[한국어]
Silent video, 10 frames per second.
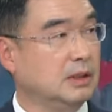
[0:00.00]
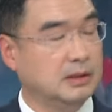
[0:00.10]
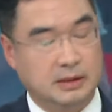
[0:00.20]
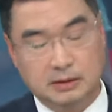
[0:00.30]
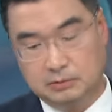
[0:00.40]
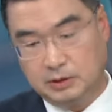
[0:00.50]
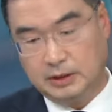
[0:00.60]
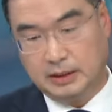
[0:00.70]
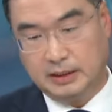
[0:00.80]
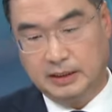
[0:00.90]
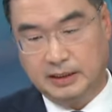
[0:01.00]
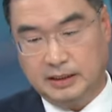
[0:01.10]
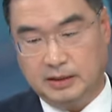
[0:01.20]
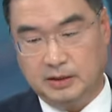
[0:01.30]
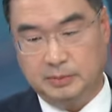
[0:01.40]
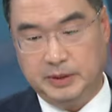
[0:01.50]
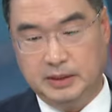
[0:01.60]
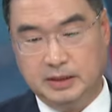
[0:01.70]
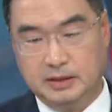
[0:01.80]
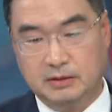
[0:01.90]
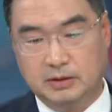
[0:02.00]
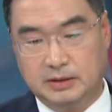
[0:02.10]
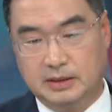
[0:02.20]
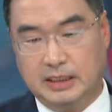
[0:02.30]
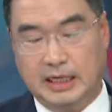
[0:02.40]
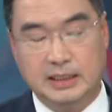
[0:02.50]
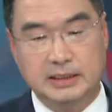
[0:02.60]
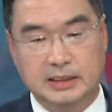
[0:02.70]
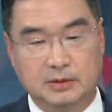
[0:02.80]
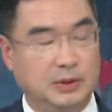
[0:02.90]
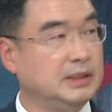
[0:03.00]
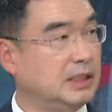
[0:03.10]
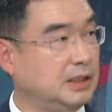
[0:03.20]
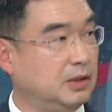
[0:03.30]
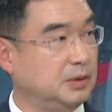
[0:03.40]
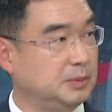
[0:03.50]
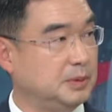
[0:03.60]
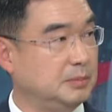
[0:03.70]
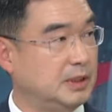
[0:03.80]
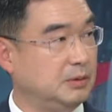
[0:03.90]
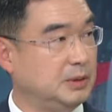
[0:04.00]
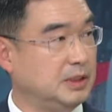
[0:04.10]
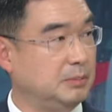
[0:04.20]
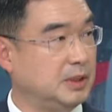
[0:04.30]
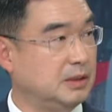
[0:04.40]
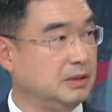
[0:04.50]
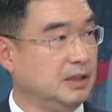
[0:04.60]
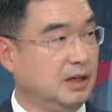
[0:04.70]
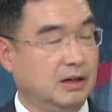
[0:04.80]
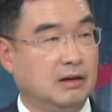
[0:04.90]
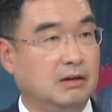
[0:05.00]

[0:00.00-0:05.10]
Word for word: 그래서 우리가 어, 미리 이런 것들을 알기가 굉장히 어렵습니다. 왜냐하면은 어.